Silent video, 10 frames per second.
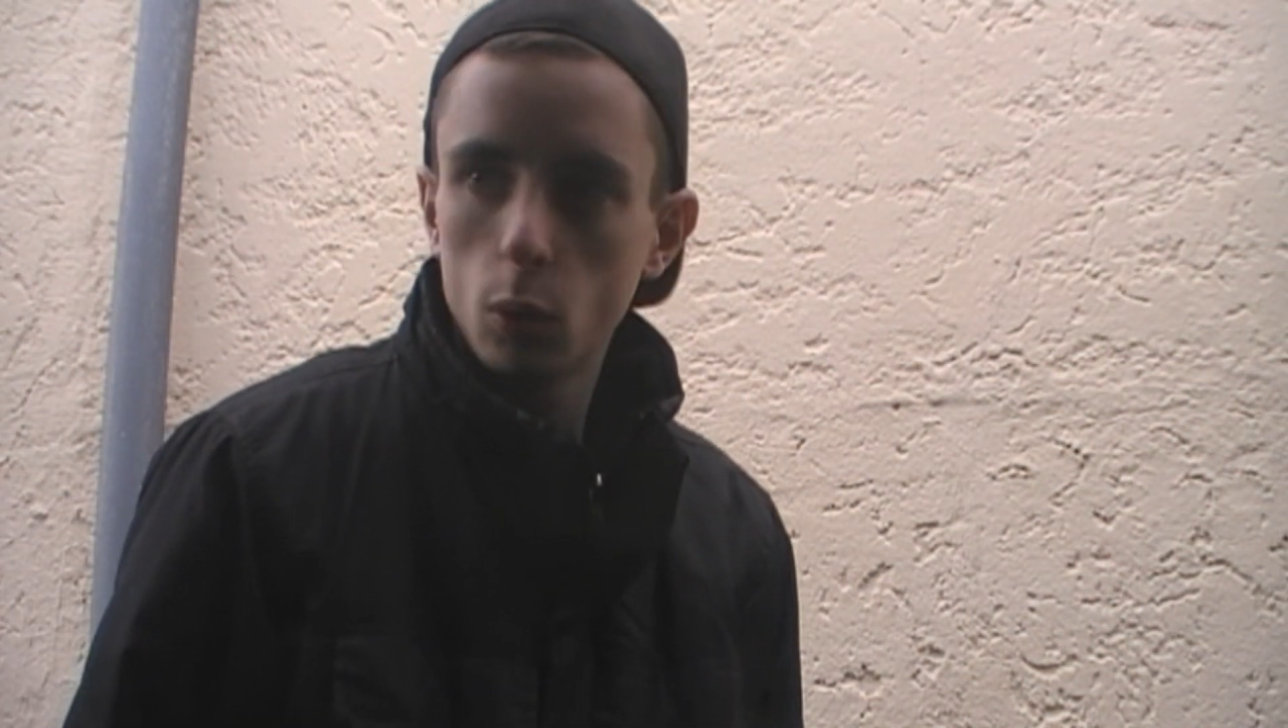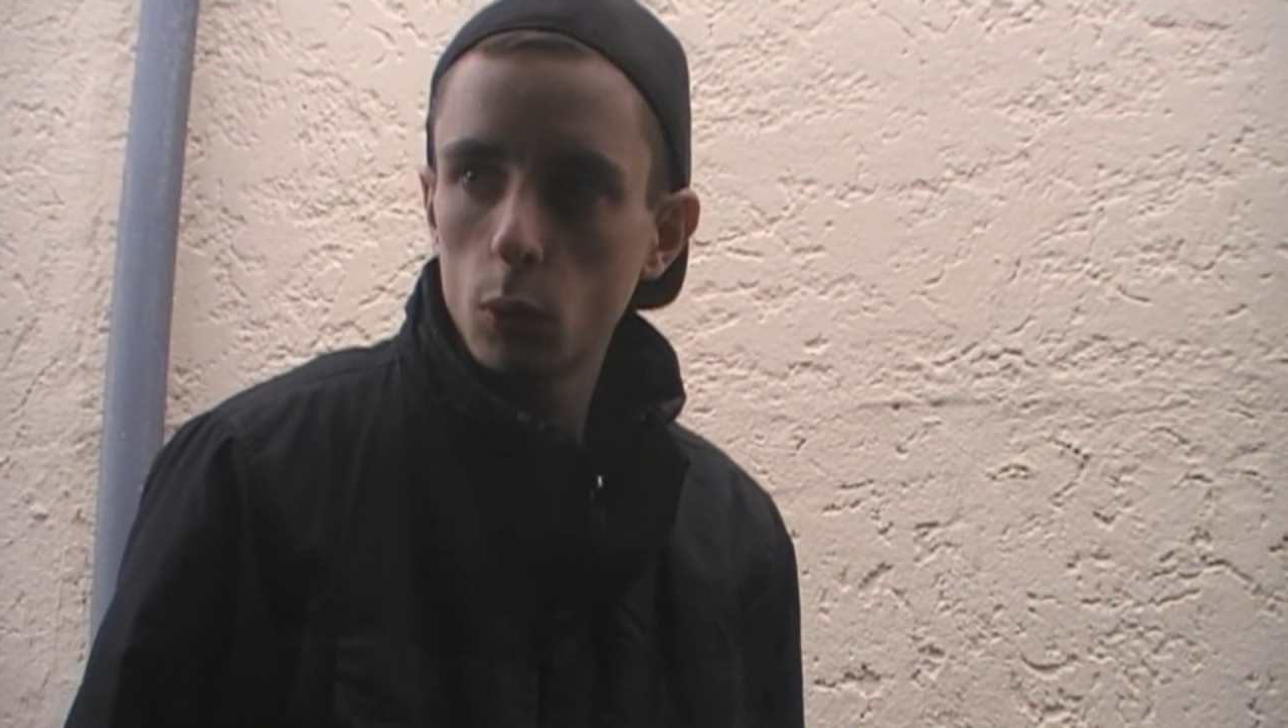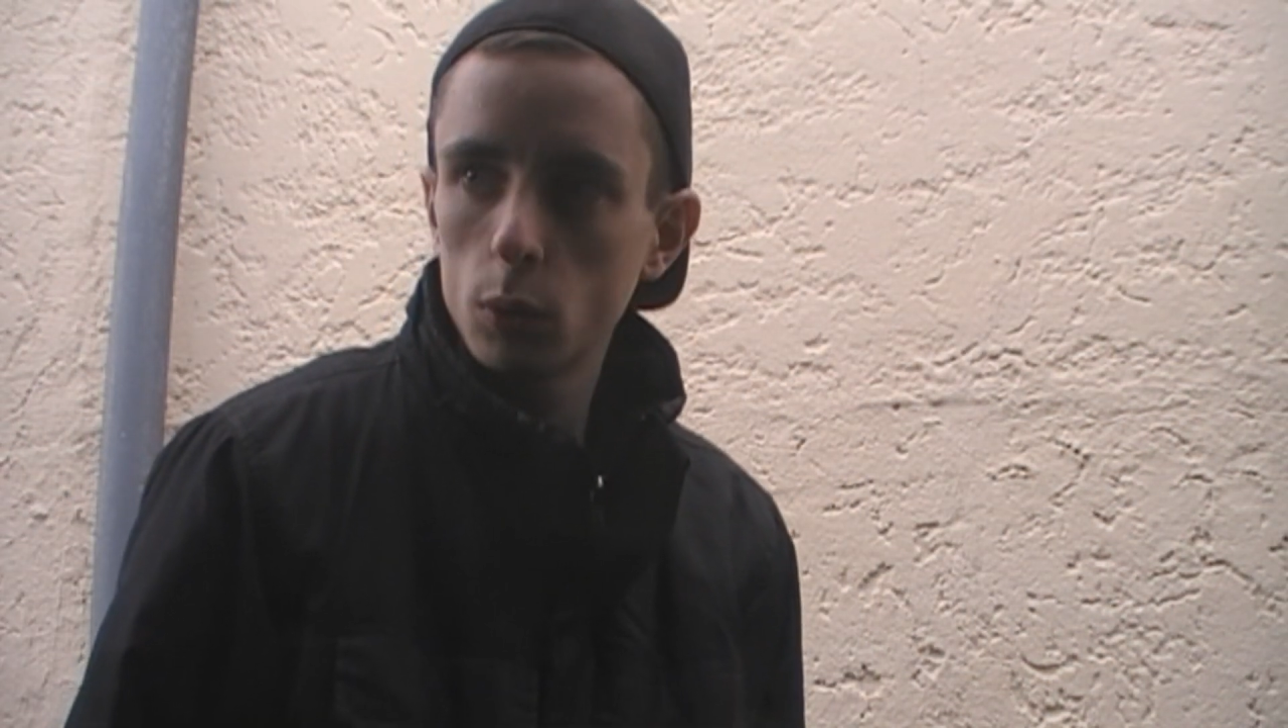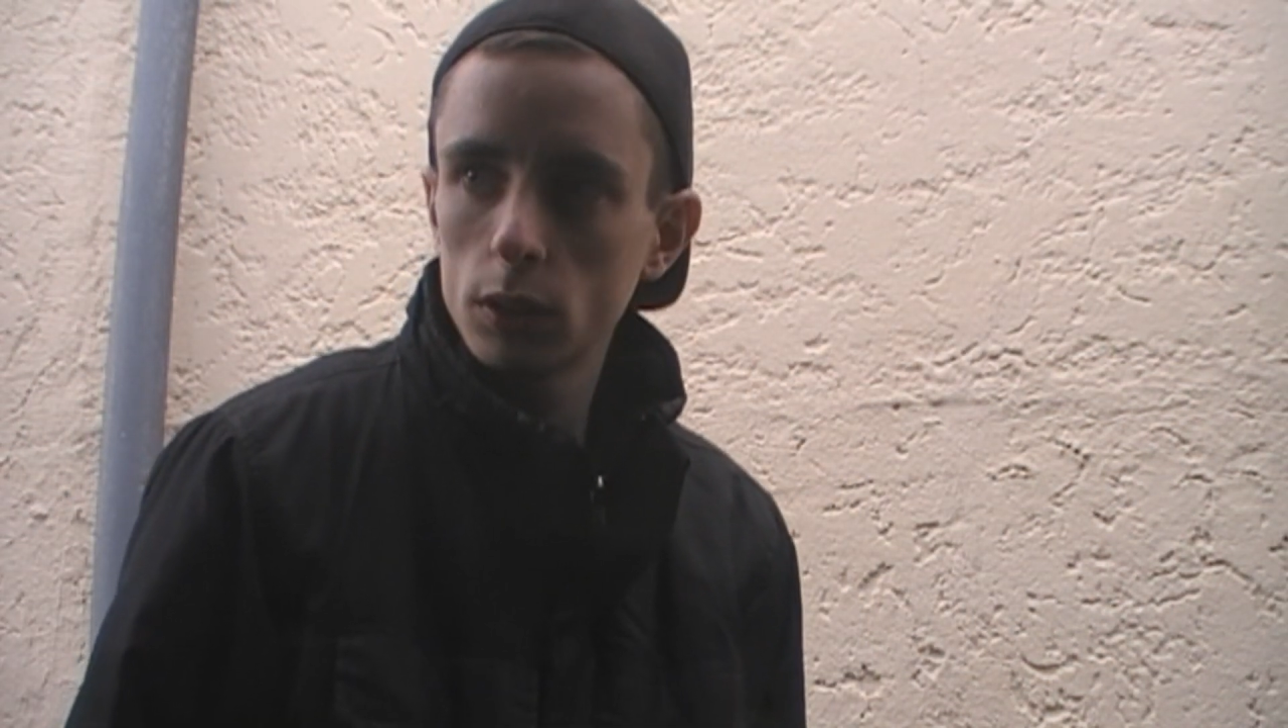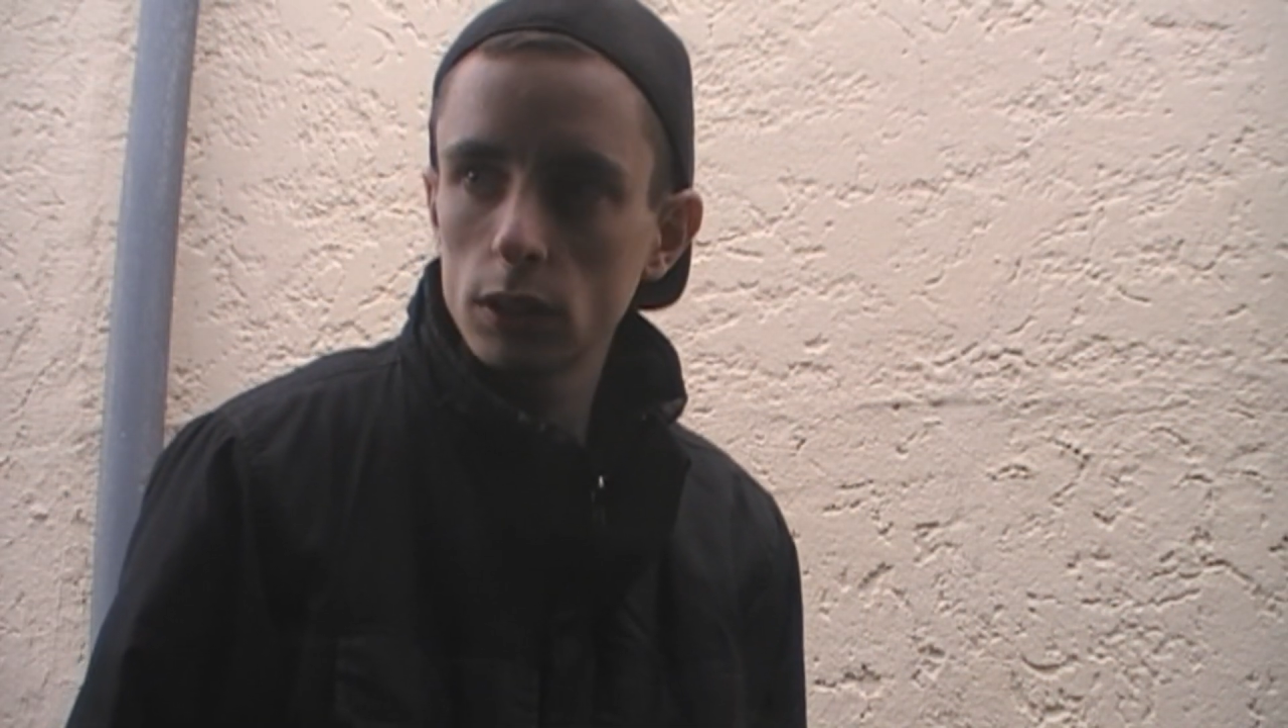
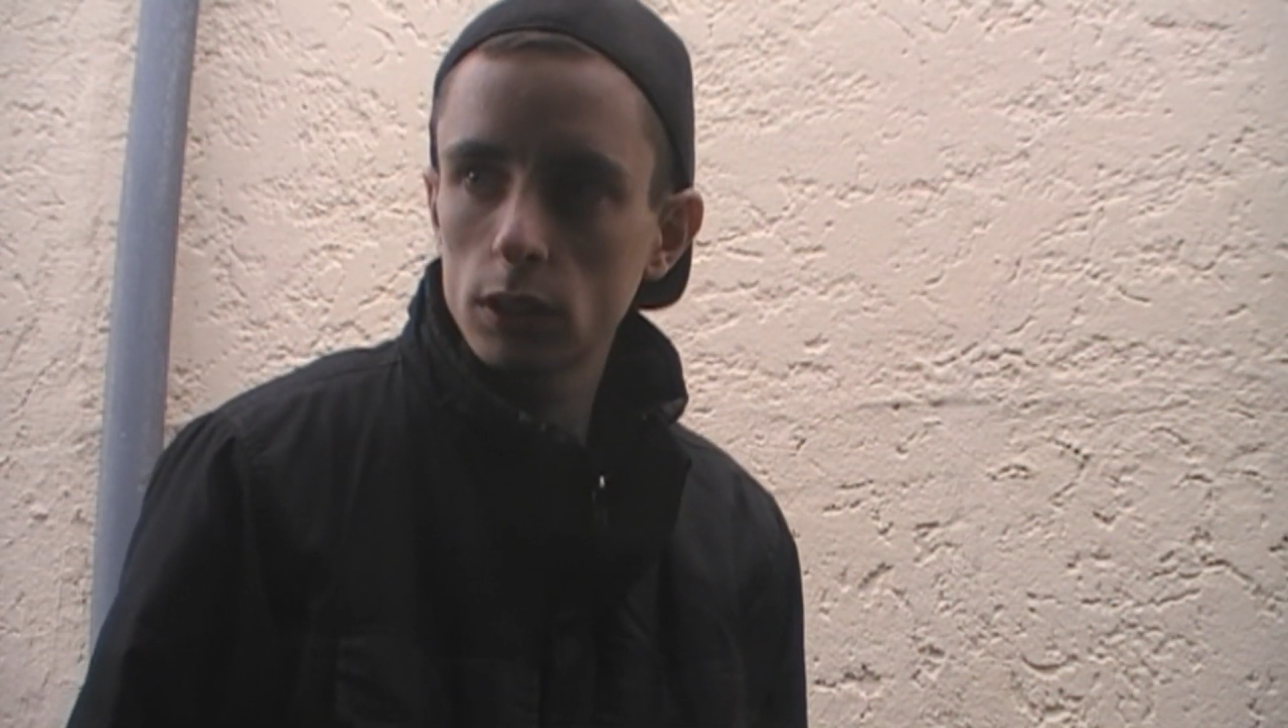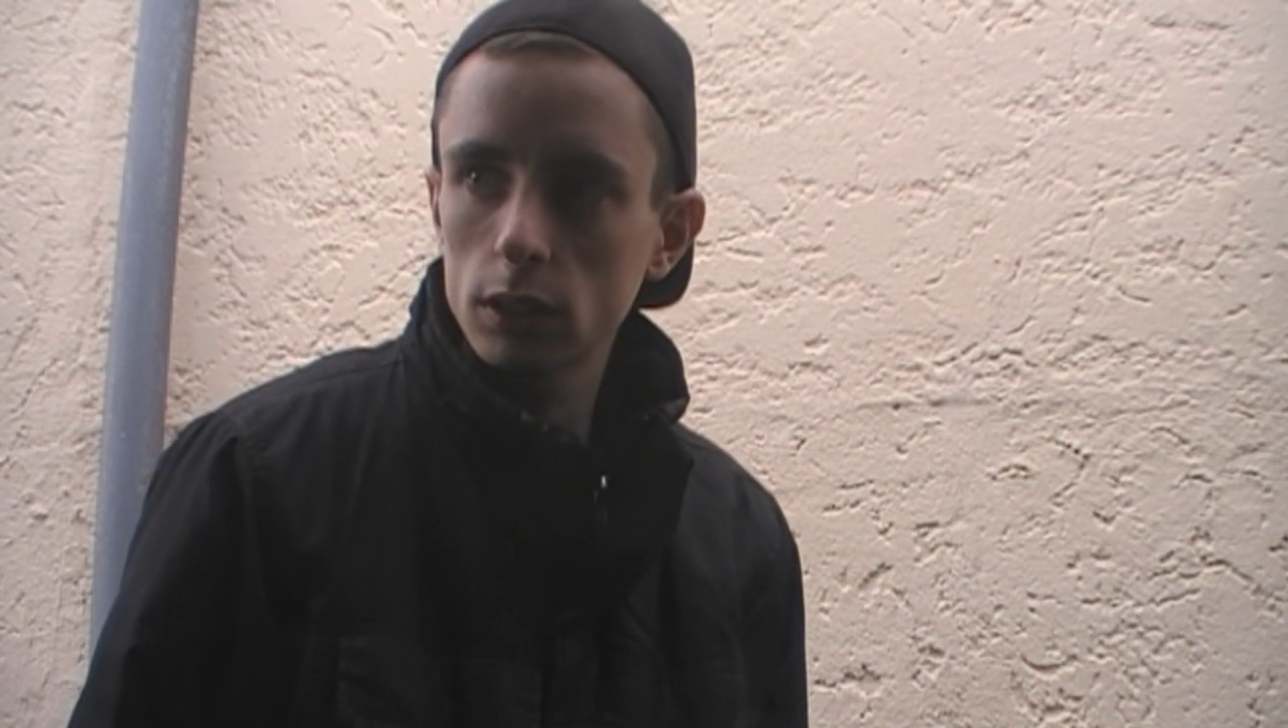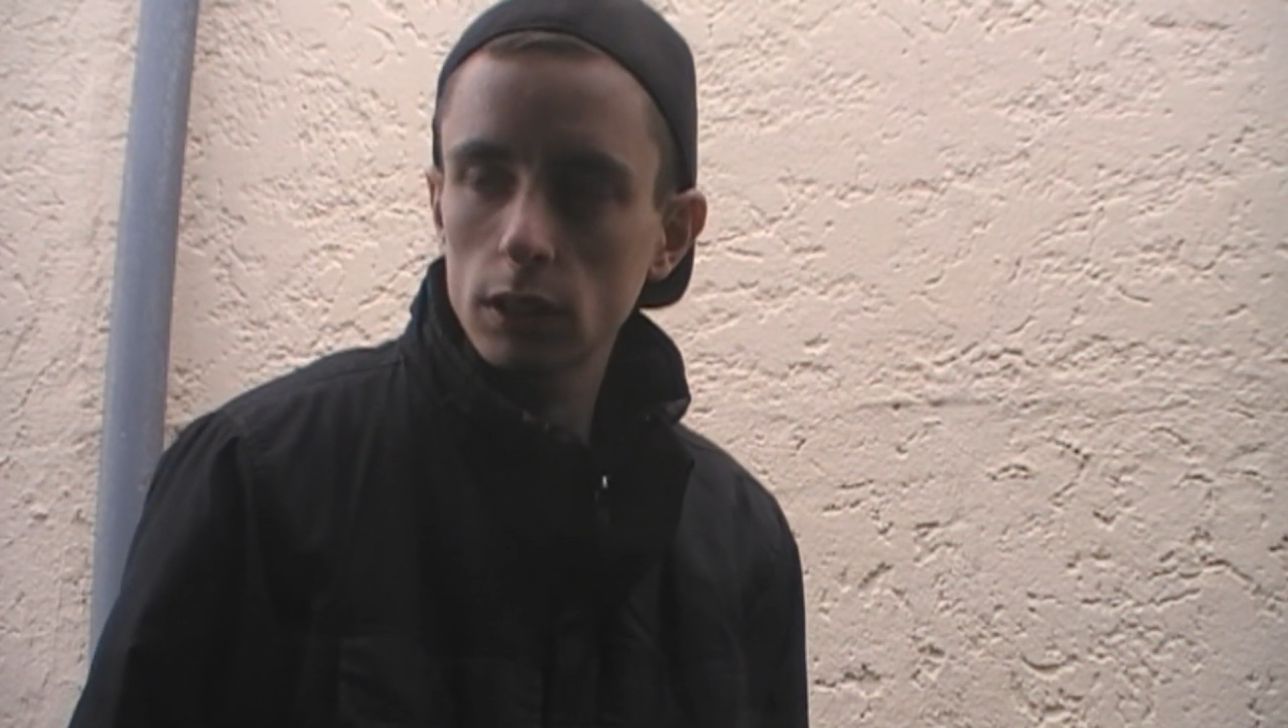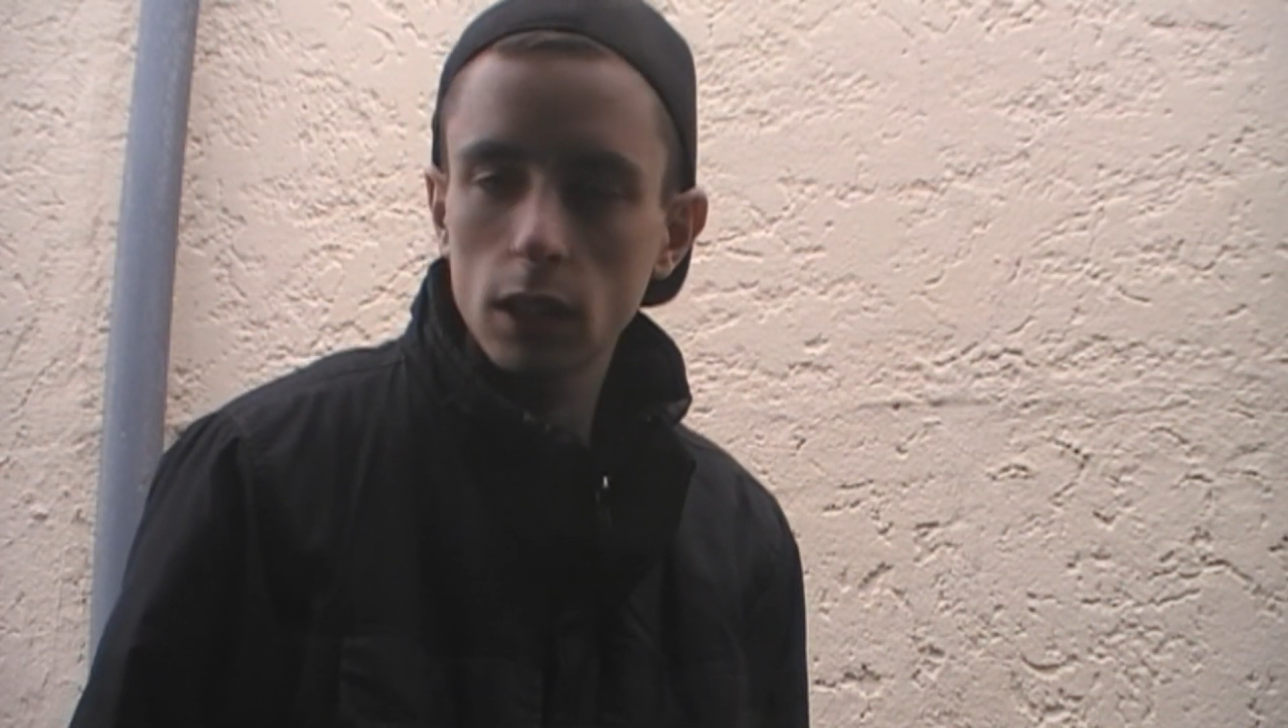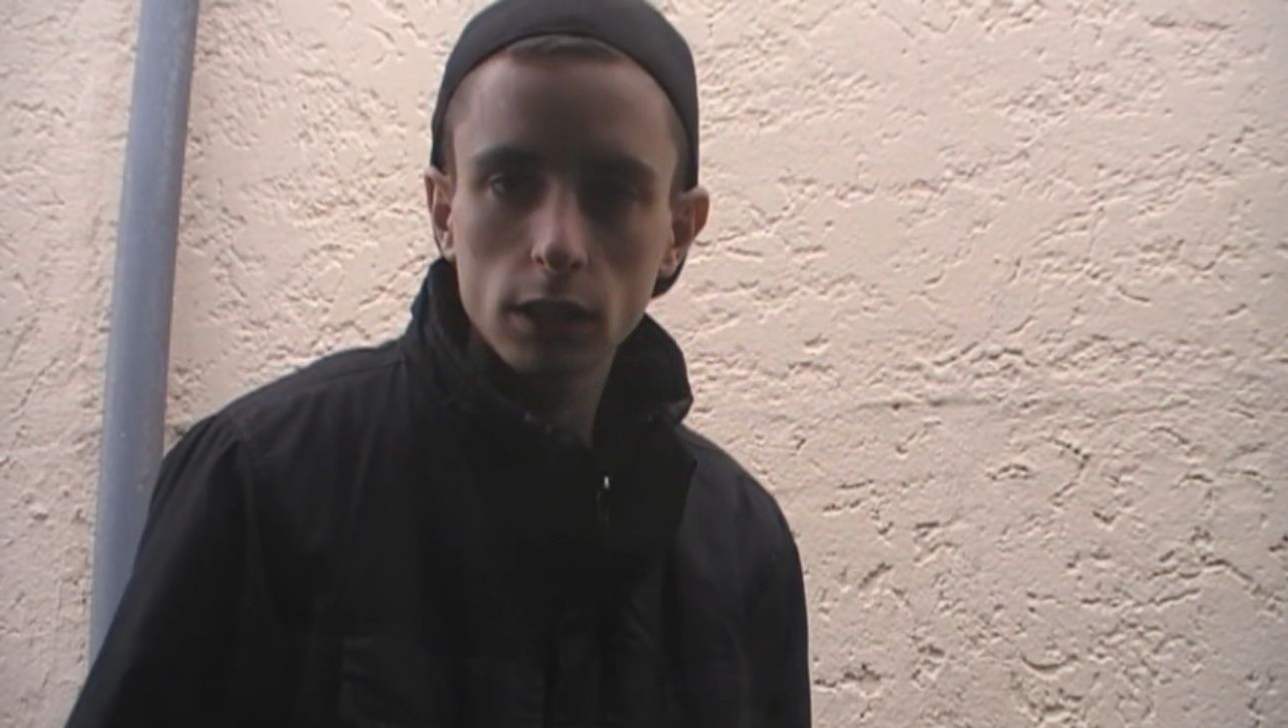Und
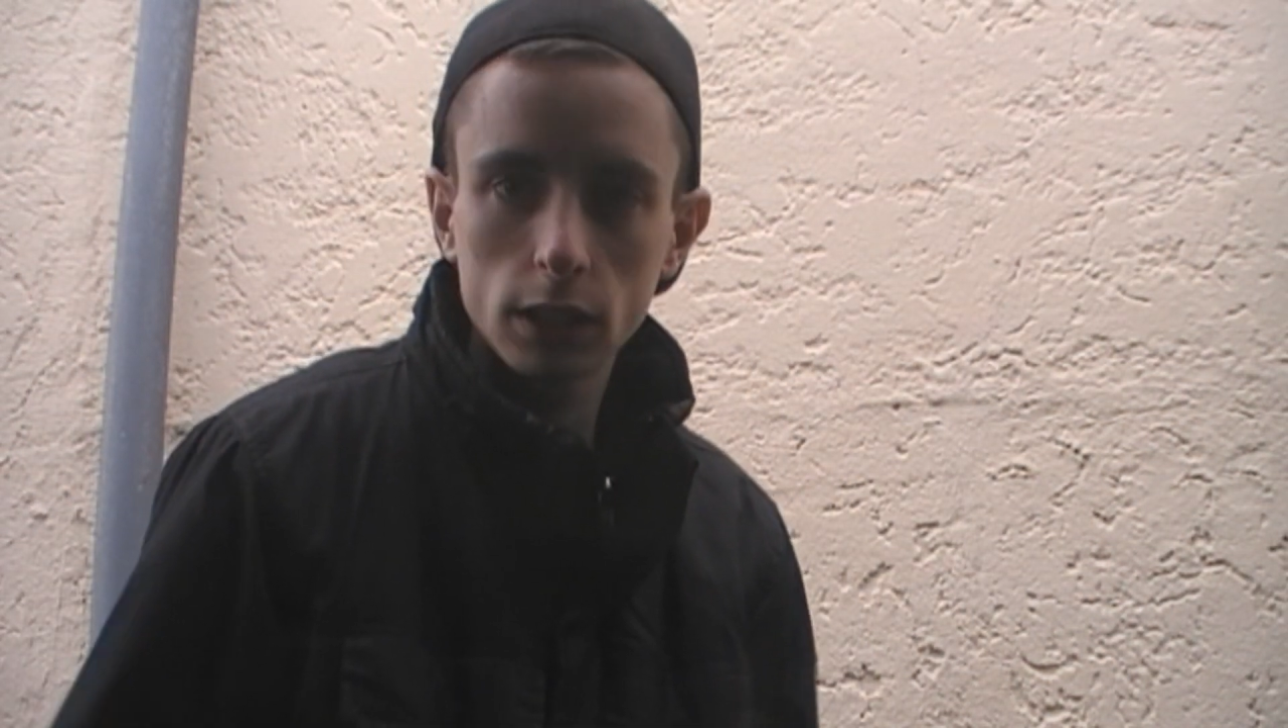da